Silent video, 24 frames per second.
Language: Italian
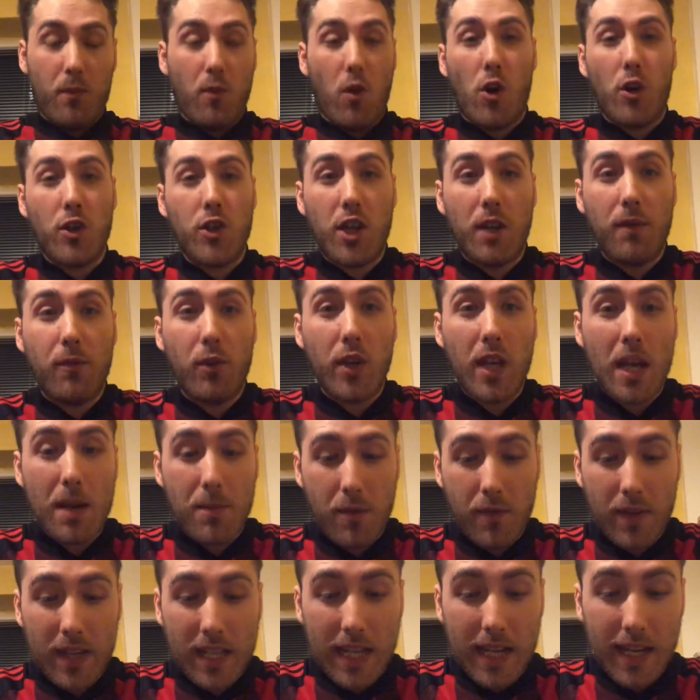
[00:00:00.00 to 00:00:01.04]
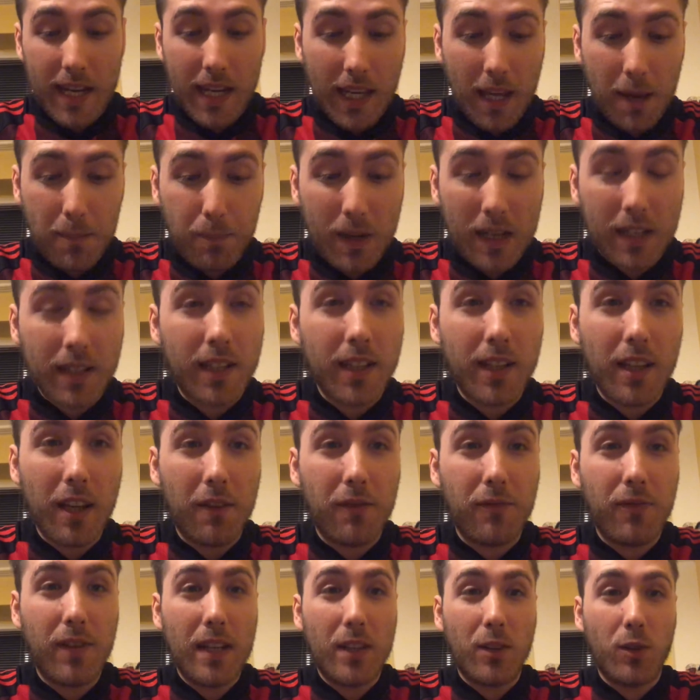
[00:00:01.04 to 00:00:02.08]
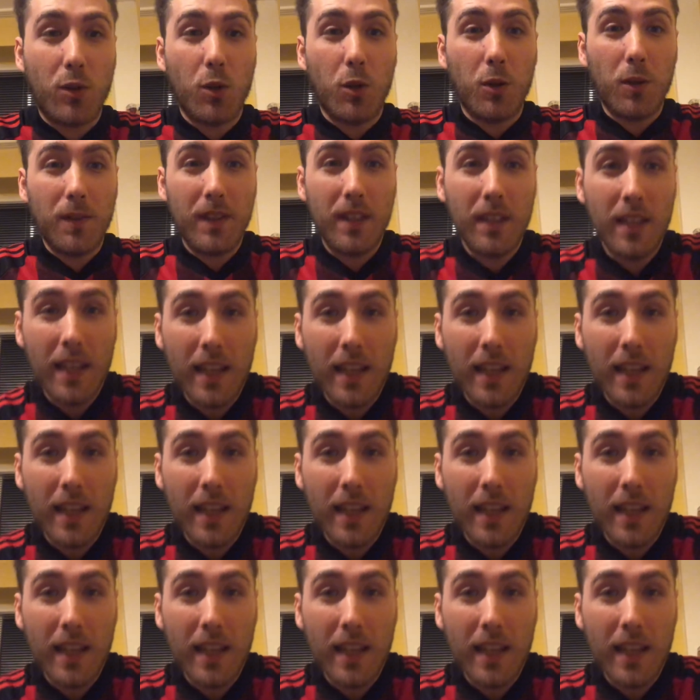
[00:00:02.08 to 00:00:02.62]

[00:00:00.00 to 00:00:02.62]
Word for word: Oggi vogliamo vedere che partita ha fatto